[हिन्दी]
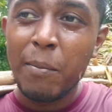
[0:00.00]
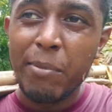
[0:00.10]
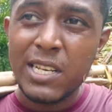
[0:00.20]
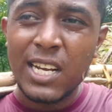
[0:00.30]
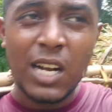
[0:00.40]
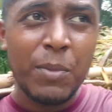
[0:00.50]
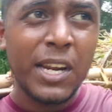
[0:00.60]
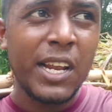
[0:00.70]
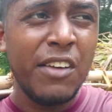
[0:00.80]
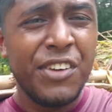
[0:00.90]
पैसा
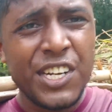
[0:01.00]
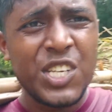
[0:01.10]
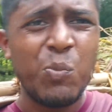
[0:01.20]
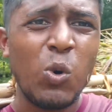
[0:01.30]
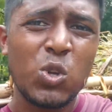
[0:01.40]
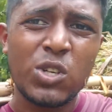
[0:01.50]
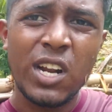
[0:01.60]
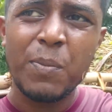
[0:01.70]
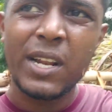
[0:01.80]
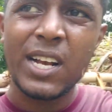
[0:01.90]
कमाने के लिए फिर से बोझ
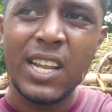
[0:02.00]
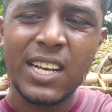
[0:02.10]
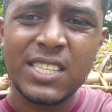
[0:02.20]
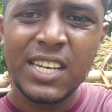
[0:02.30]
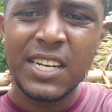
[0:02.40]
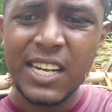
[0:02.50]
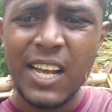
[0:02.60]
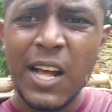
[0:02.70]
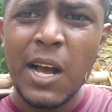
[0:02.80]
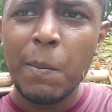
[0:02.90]
उठाना पड़ेगा अलग से ठीक है
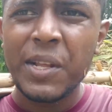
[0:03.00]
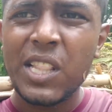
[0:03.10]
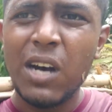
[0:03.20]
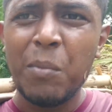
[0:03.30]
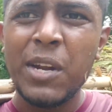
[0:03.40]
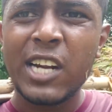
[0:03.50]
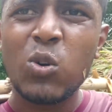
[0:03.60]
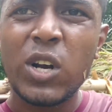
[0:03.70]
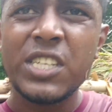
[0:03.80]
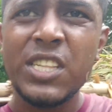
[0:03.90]
मतलब हम
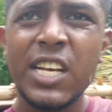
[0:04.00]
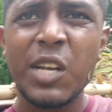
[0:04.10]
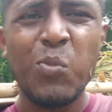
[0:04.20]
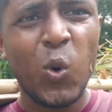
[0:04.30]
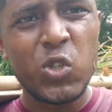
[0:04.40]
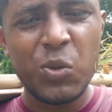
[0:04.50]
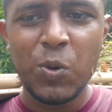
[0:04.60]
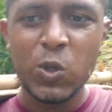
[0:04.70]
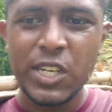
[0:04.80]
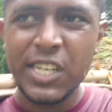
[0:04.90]
लड़कों का ज़िंदगी बोझ ही
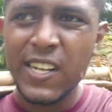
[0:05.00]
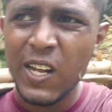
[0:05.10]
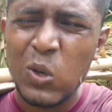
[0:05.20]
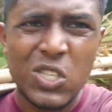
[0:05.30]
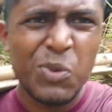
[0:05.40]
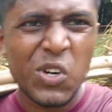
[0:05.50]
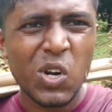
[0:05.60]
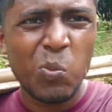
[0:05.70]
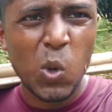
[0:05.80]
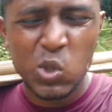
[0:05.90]
बोझ है ठीक है कुछ भी
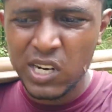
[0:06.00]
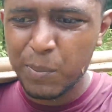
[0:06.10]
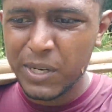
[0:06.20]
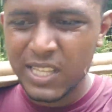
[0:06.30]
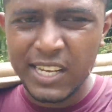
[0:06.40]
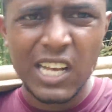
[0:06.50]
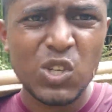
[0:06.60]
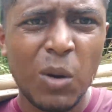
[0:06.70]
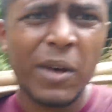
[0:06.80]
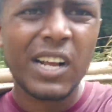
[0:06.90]
करो बोझ उठाना पड़ता है यह
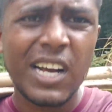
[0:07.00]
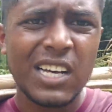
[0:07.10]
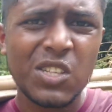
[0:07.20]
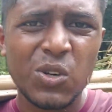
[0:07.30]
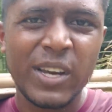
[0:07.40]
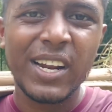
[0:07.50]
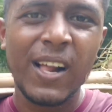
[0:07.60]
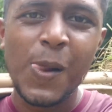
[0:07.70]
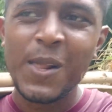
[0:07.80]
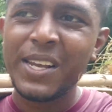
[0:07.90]
जो हमारा कान जो है ना
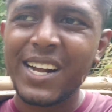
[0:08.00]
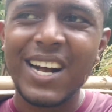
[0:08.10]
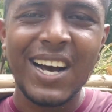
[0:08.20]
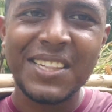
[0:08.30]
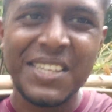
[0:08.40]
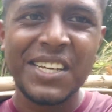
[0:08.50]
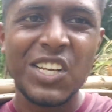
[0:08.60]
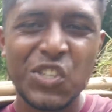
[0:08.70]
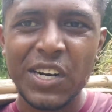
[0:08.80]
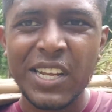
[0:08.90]
ये कान नहीं है
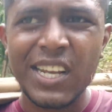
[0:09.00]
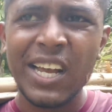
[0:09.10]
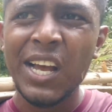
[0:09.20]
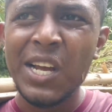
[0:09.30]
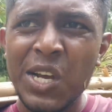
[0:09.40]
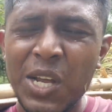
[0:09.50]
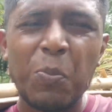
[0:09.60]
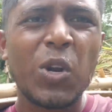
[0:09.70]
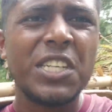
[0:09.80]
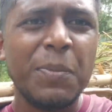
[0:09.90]
चलो ठीक है ये
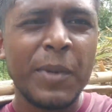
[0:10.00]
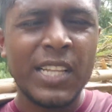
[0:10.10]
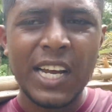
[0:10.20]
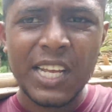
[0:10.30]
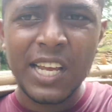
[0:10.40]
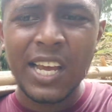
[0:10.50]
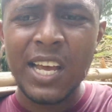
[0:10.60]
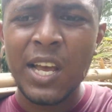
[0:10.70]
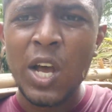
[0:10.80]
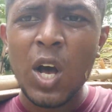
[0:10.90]
पूरा जिम्मेदारी है
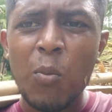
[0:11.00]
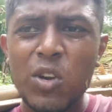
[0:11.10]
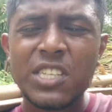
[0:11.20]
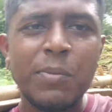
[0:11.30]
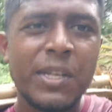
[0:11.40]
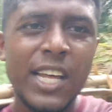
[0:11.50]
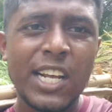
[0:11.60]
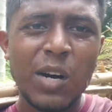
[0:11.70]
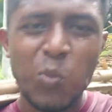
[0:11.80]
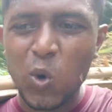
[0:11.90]
पूरा जिम्मेदारी
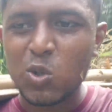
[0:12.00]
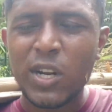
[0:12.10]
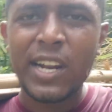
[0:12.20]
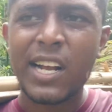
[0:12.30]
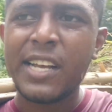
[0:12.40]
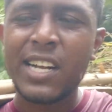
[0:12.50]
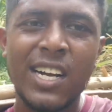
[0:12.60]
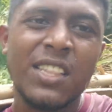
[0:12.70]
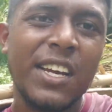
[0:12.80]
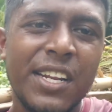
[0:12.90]
का बोझ उठाने का ये
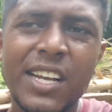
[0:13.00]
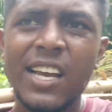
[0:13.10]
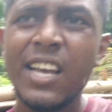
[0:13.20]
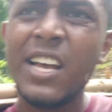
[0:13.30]
कंध है ठीक है